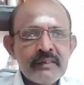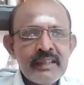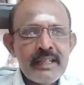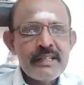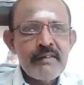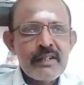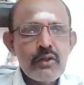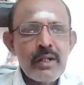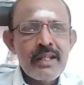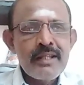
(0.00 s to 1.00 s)
சித்தி சிவா
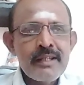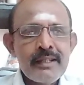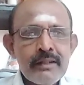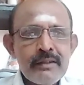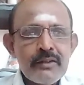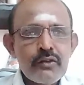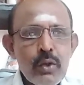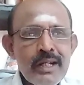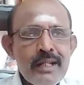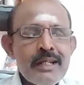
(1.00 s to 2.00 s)
ஜோதிட
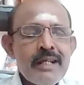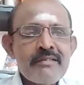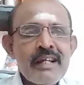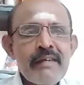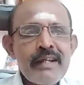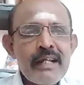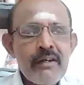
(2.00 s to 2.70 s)
ஜோதிடத்தின் தங்கவேல்